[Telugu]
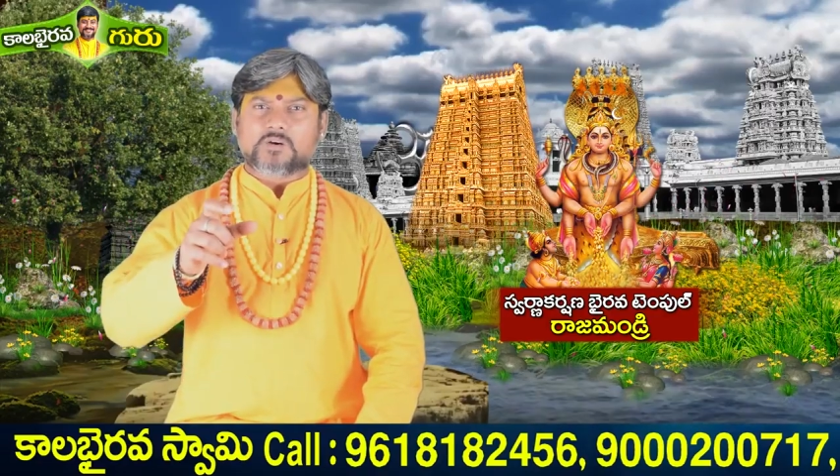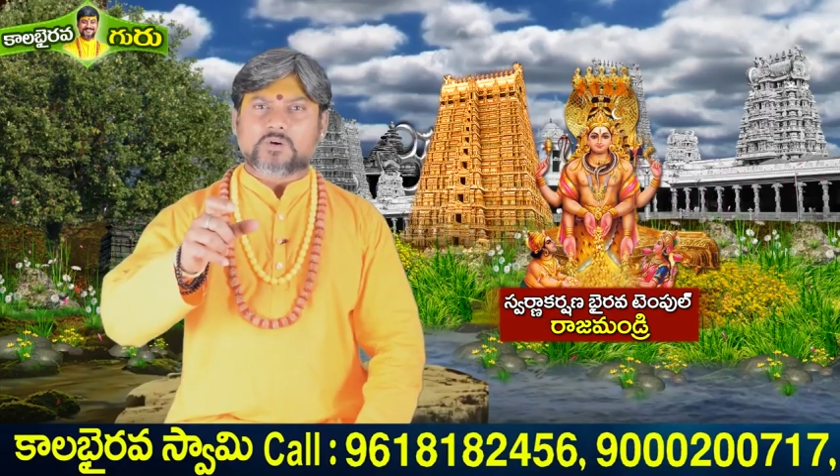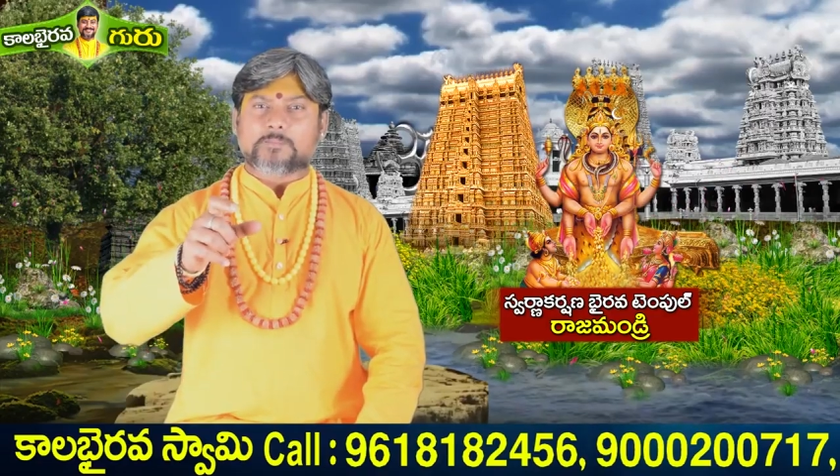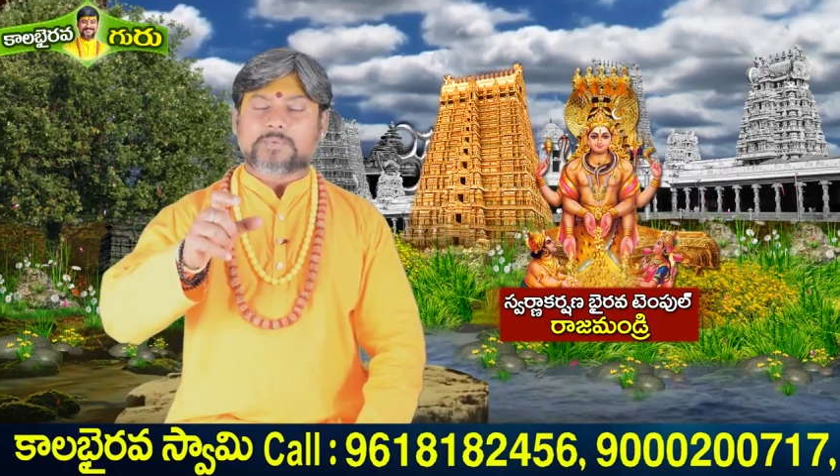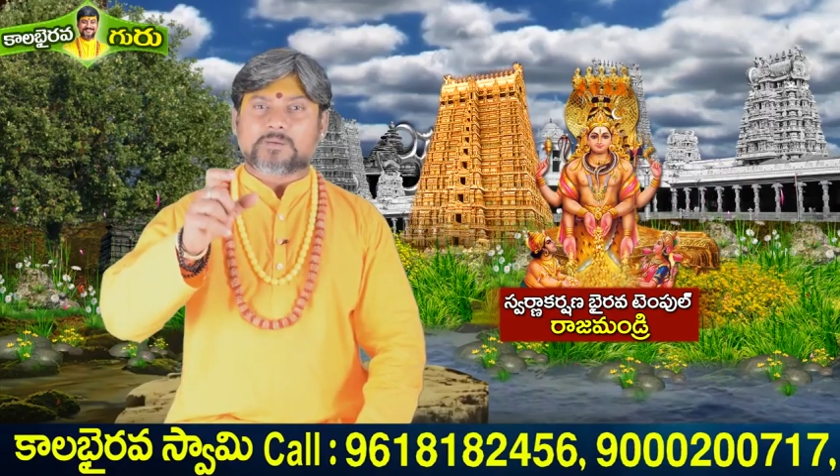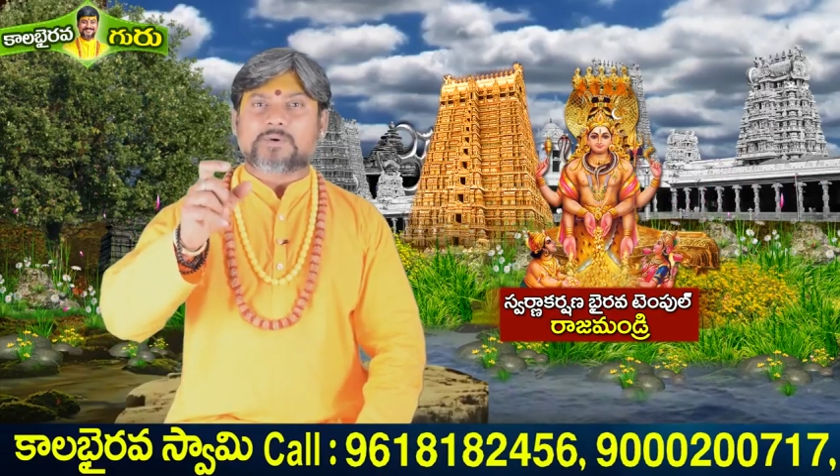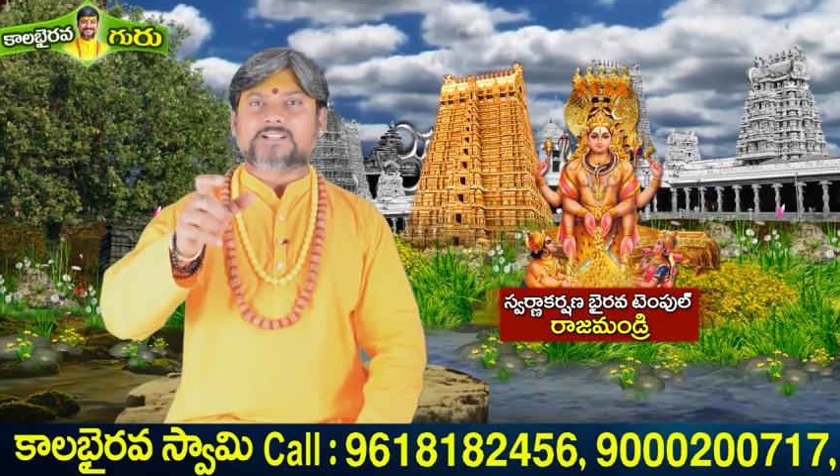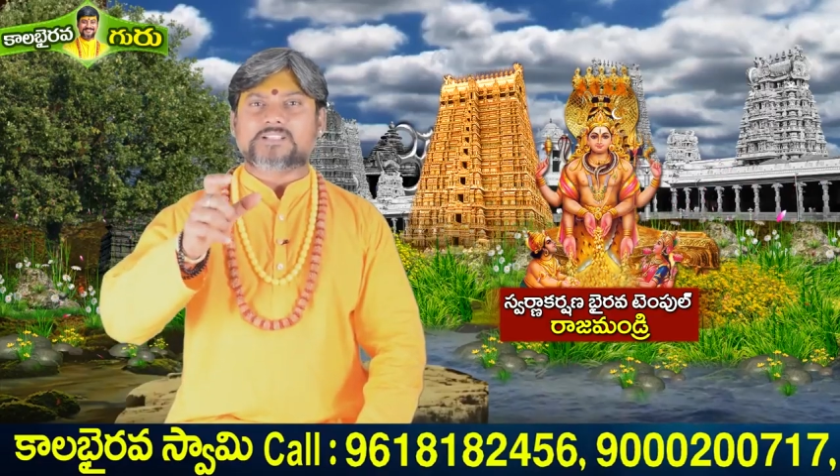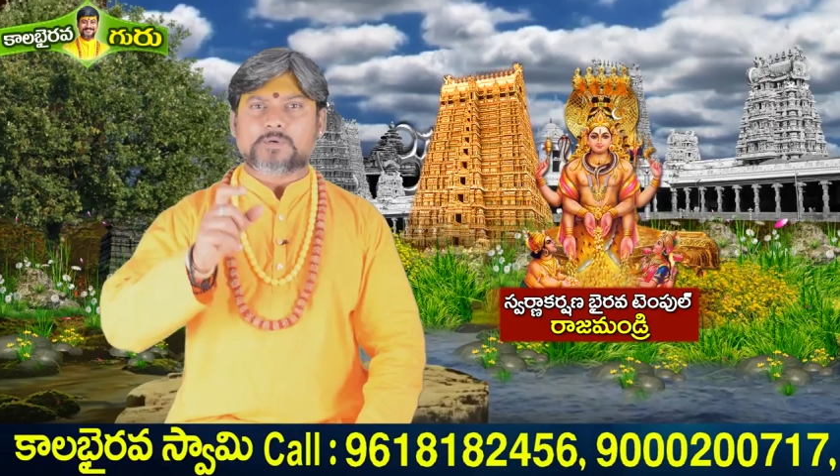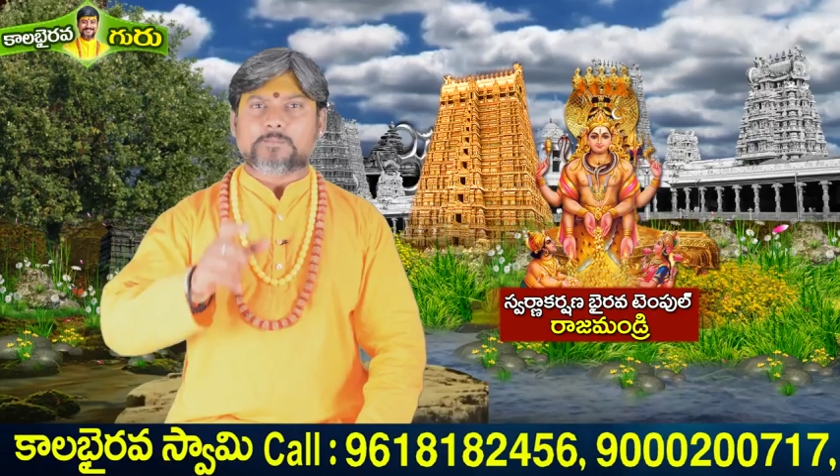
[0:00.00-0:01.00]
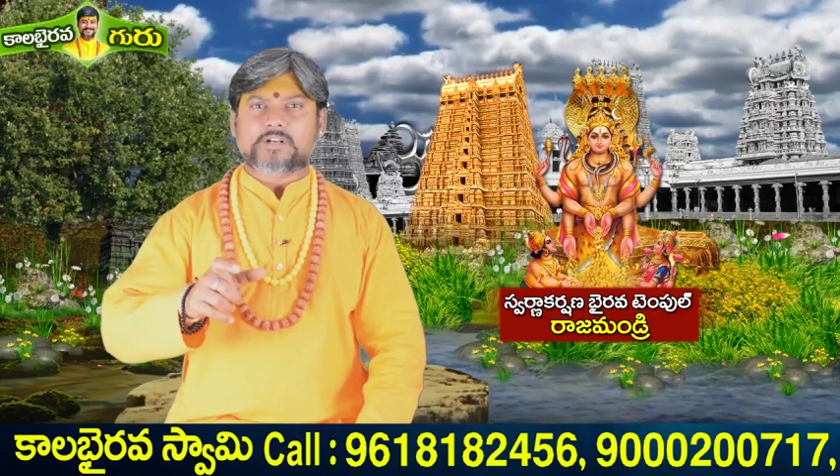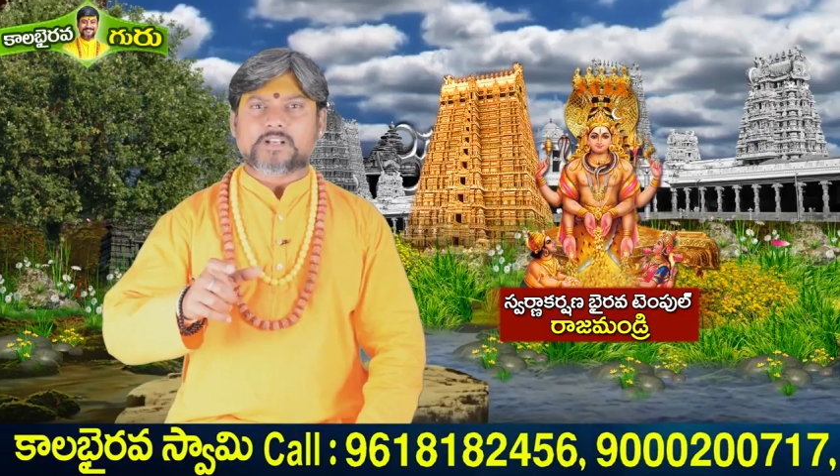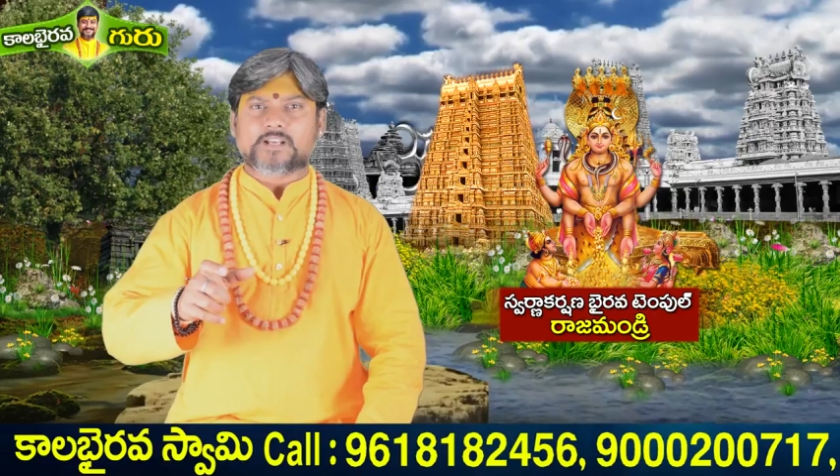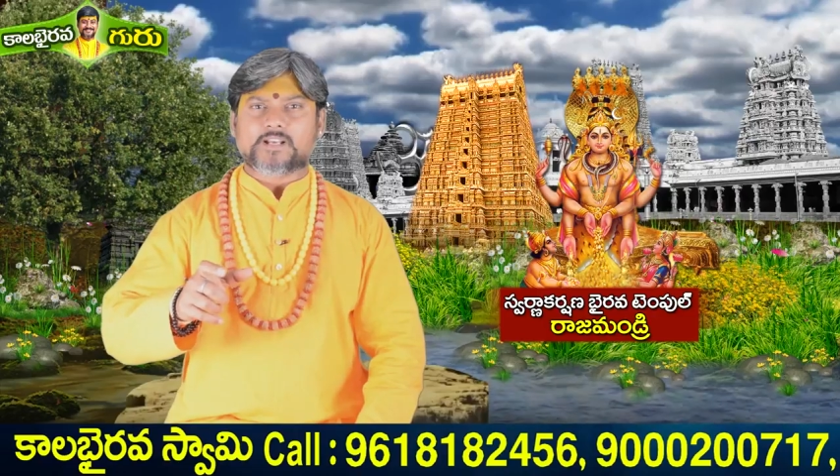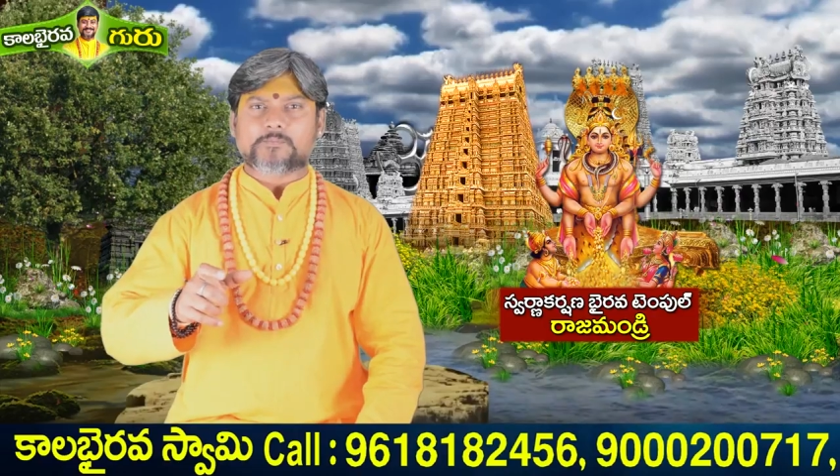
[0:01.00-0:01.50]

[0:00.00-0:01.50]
ఒక పరమార్థం ఏమంటే